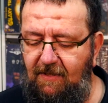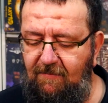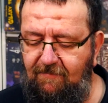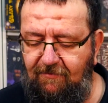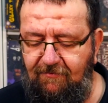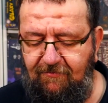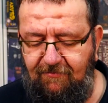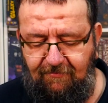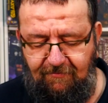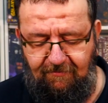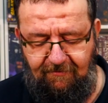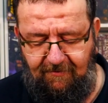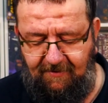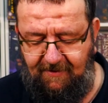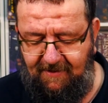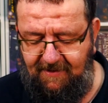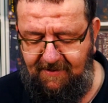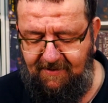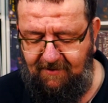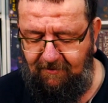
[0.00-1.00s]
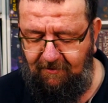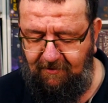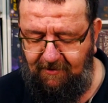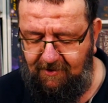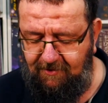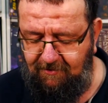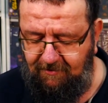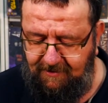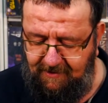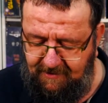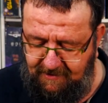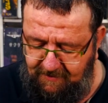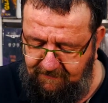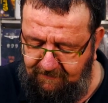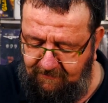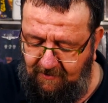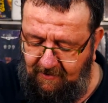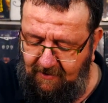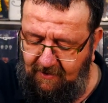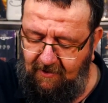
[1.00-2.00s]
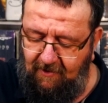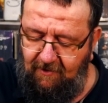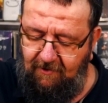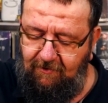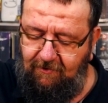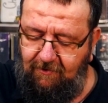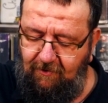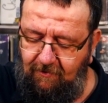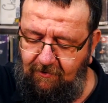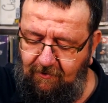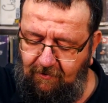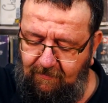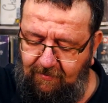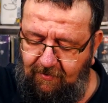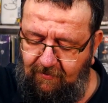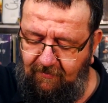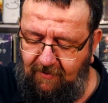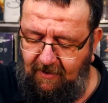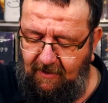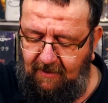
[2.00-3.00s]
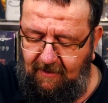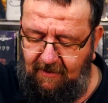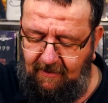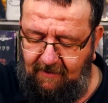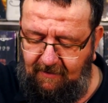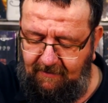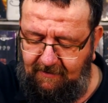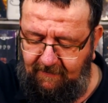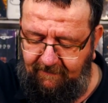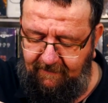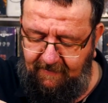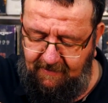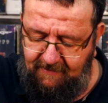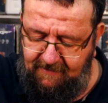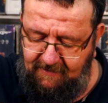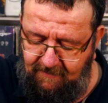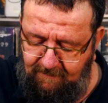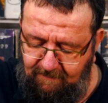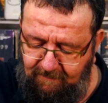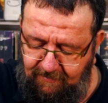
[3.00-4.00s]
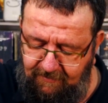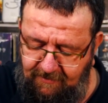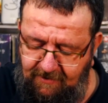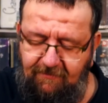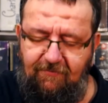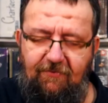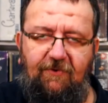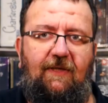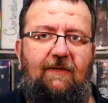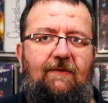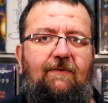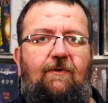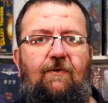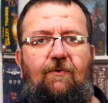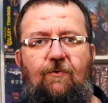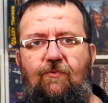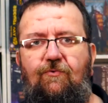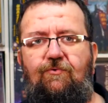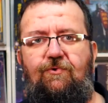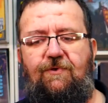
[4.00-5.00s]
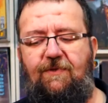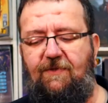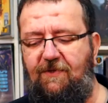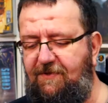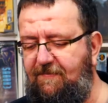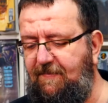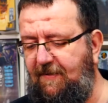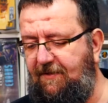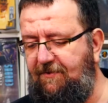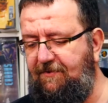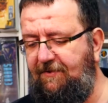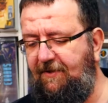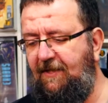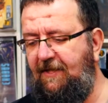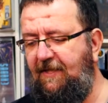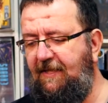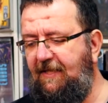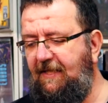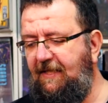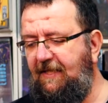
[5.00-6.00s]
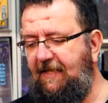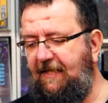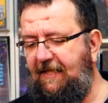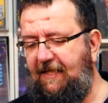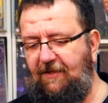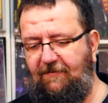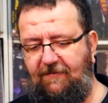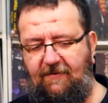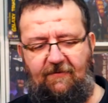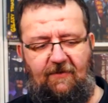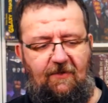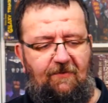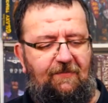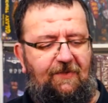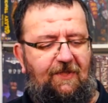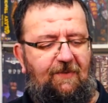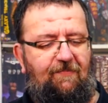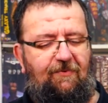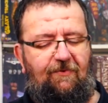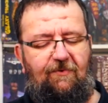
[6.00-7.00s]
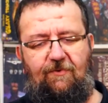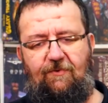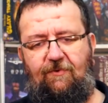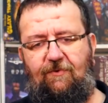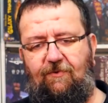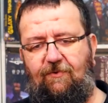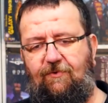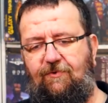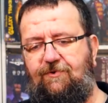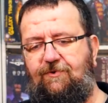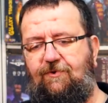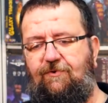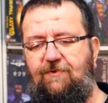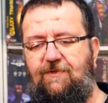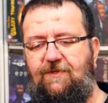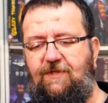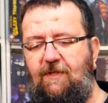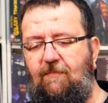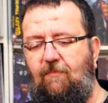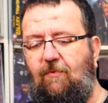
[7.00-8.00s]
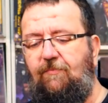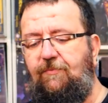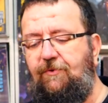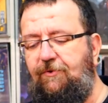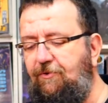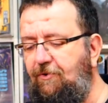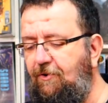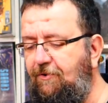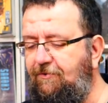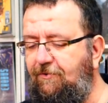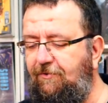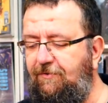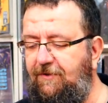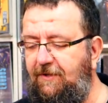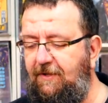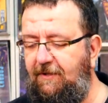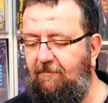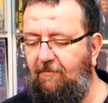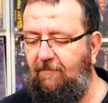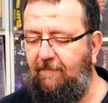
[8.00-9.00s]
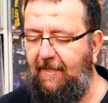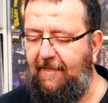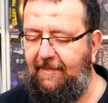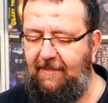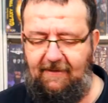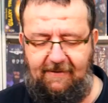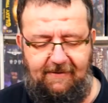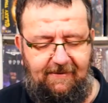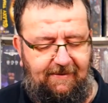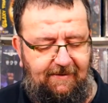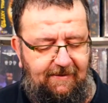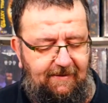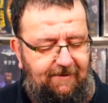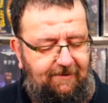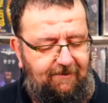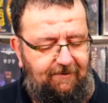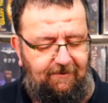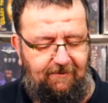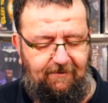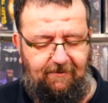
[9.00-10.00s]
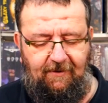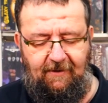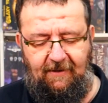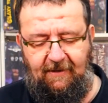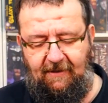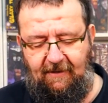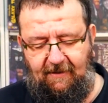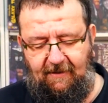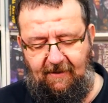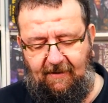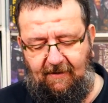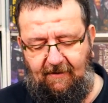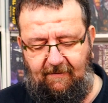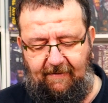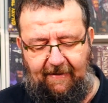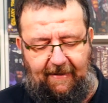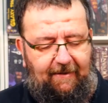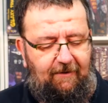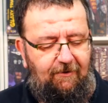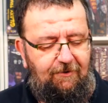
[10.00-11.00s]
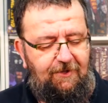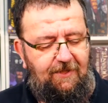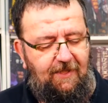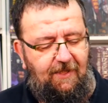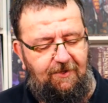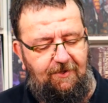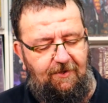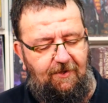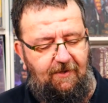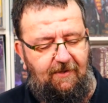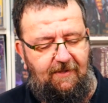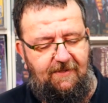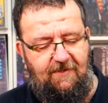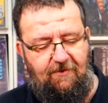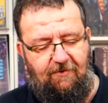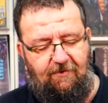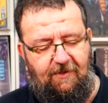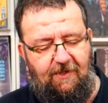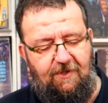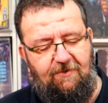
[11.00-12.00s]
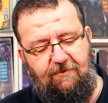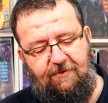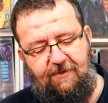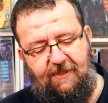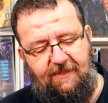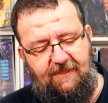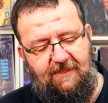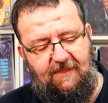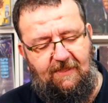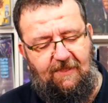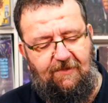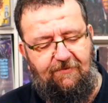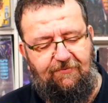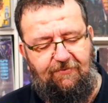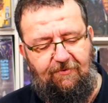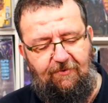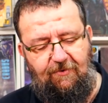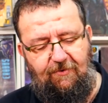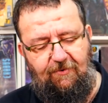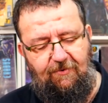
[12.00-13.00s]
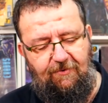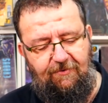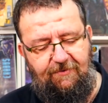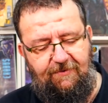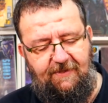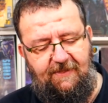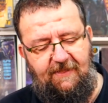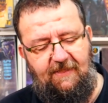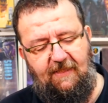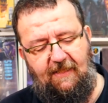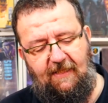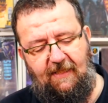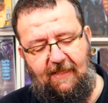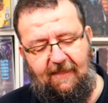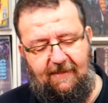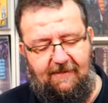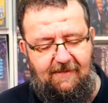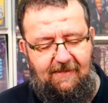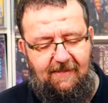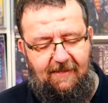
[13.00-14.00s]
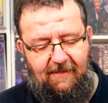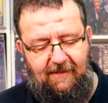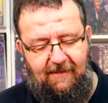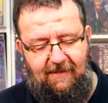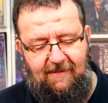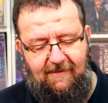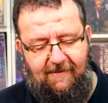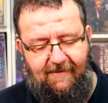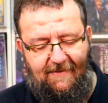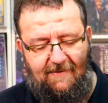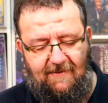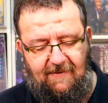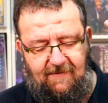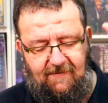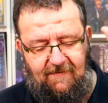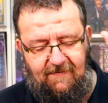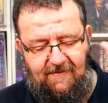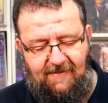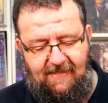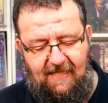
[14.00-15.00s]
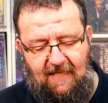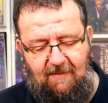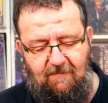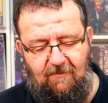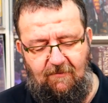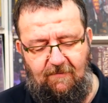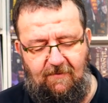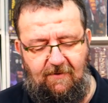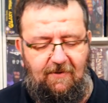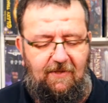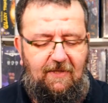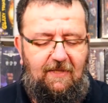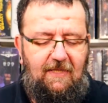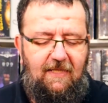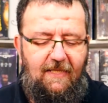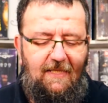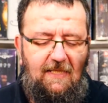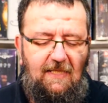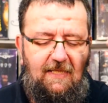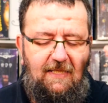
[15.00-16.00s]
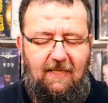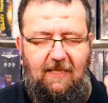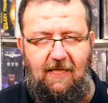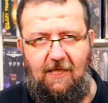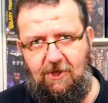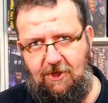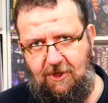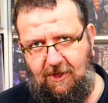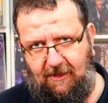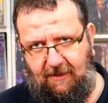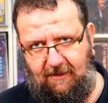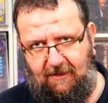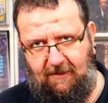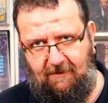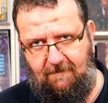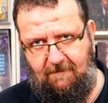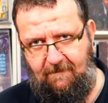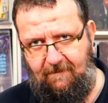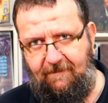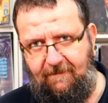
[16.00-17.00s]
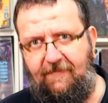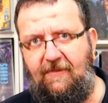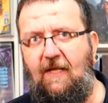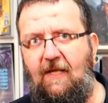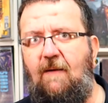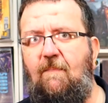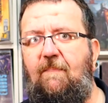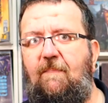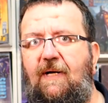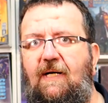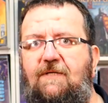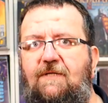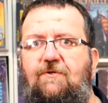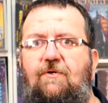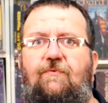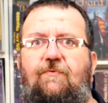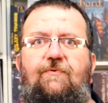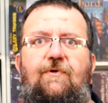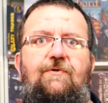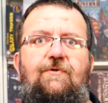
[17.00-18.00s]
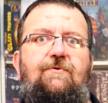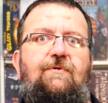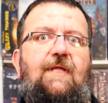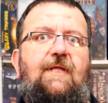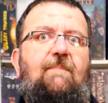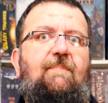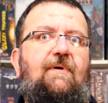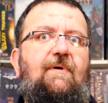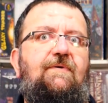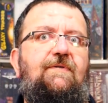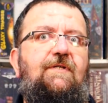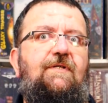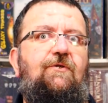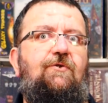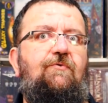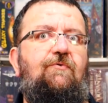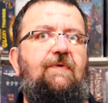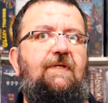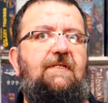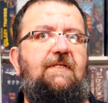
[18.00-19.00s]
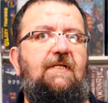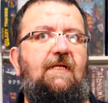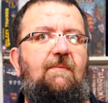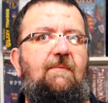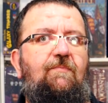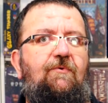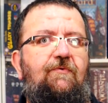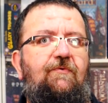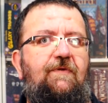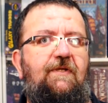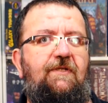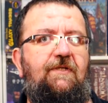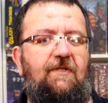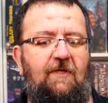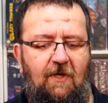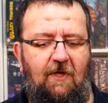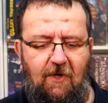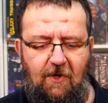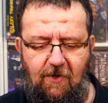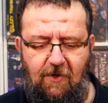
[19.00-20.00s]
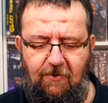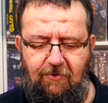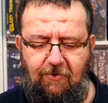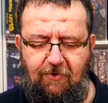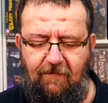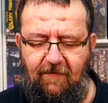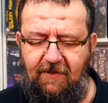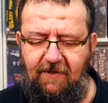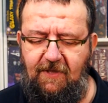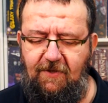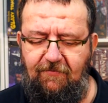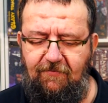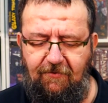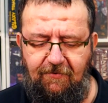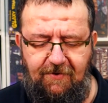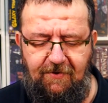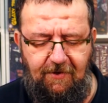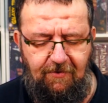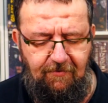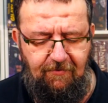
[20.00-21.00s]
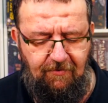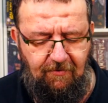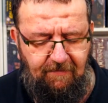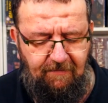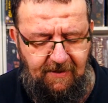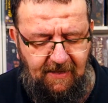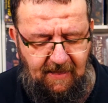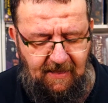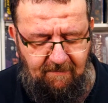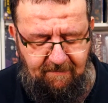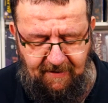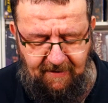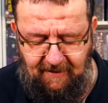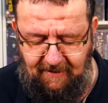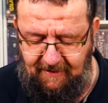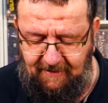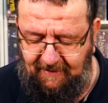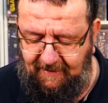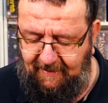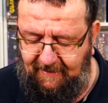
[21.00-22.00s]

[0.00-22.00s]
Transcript: l'hypoflûte. Des engrenages rotatifs que l'on peut voir à, travers cette petite fenêtre rouge transparente. Et on va voir un petit peu euh, ce que c'est. Bon, de l'autre côté, bon, bah, un classique. Euh, alors, ah, le chargeur, les engrenages rotatifs, le tir accéléré sans armement ni gâchette par la seule force de ta pensée, tu vas tirer plus vite, tu vas défoncer du zombie à l'appel.